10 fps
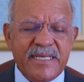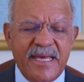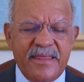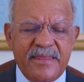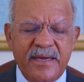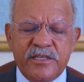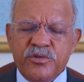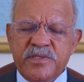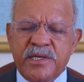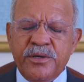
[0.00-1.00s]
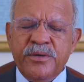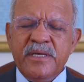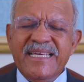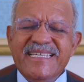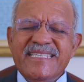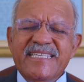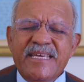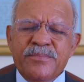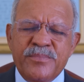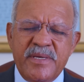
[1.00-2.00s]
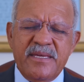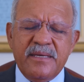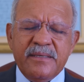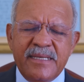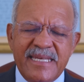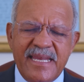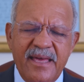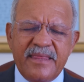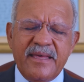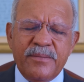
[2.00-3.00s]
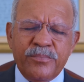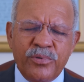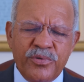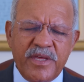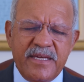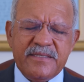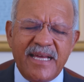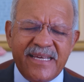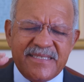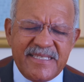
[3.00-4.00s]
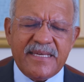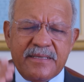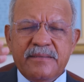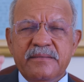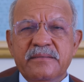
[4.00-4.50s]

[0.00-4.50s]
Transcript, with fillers: Nada, Jesús dijo, sin mí nada podéis hacer.